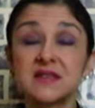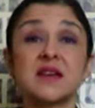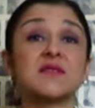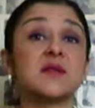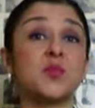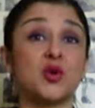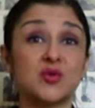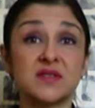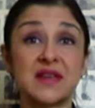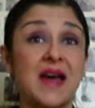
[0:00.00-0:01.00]
quiser, você
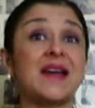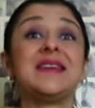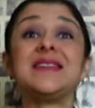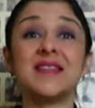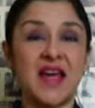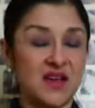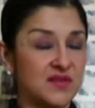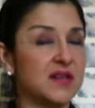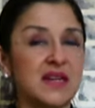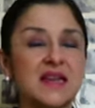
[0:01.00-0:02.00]
pode usar e
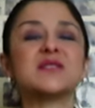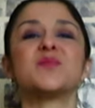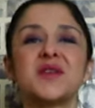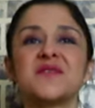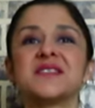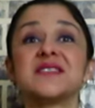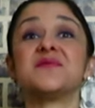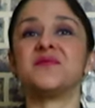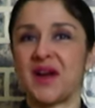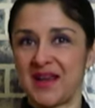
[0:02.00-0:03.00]
deve, aliás, para fazer
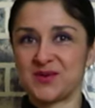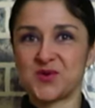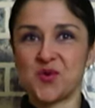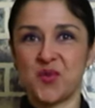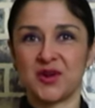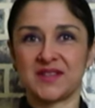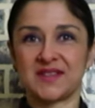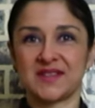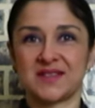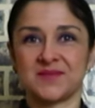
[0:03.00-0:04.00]
várias
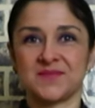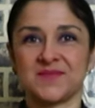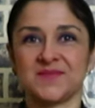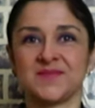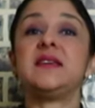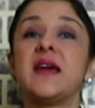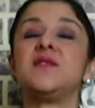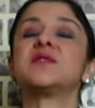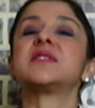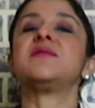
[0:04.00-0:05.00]
compotas. E
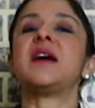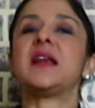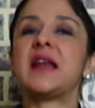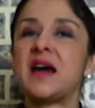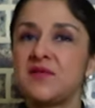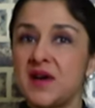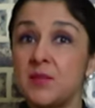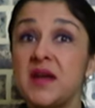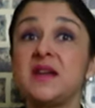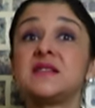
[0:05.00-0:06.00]
aí você vai
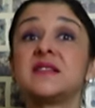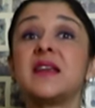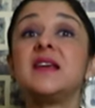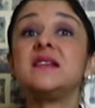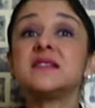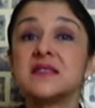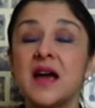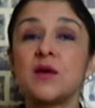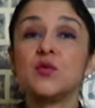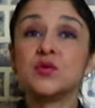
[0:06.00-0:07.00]
lavar bem,
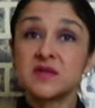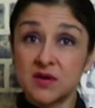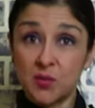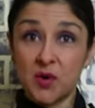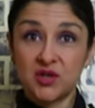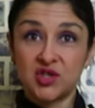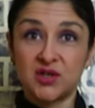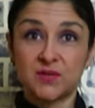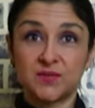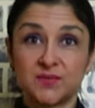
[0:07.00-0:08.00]
esterilizar o seu
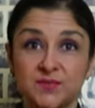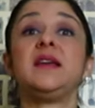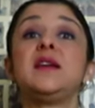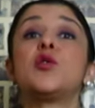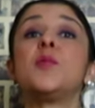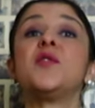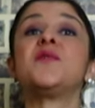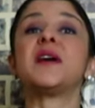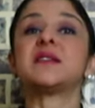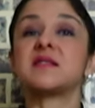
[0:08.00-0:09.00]
potinho. E como eu
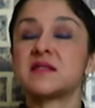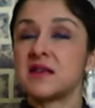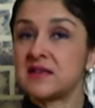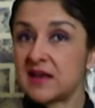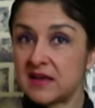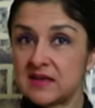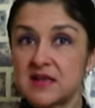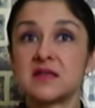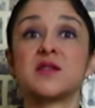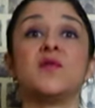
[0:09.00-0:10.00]
faço essa
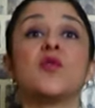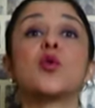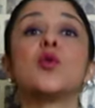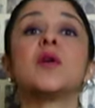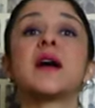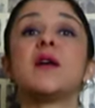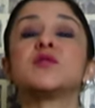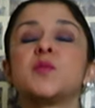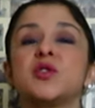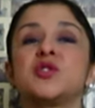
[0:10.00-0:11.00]
esterilização? Vou colocar
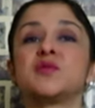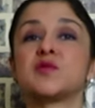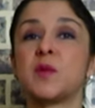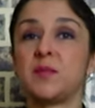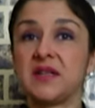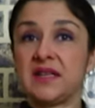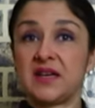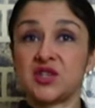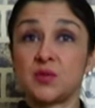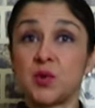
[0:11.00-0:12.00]
os potinhos numa
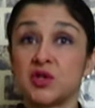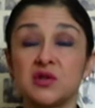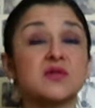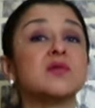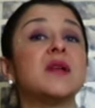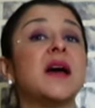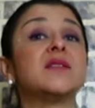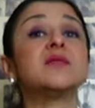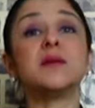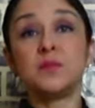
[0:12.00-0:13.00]
bandeja, potinhos de um
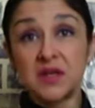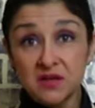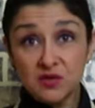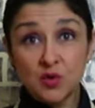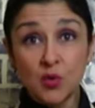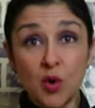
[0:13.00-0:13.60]
lado, tampinhas do